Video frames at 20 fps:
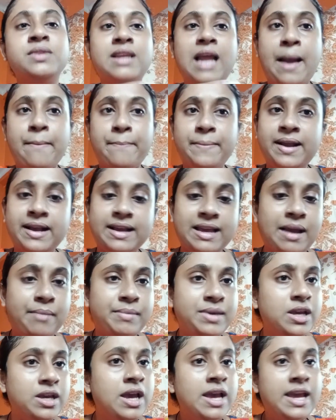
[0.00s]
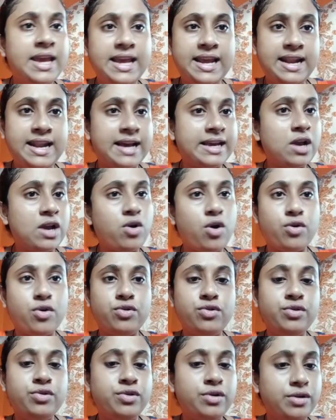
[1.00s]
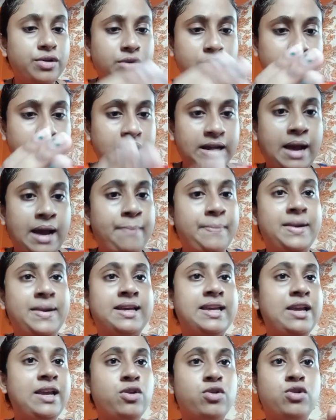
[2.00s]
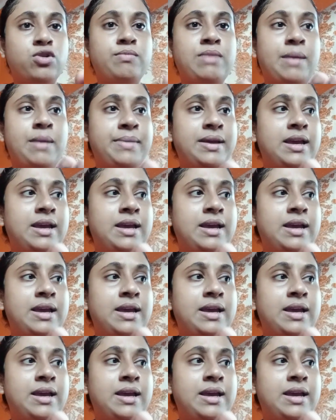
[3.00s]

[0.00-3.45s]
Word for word: আপনাকে আমি এর আগে কখনো আপনাকে এরকমভাবে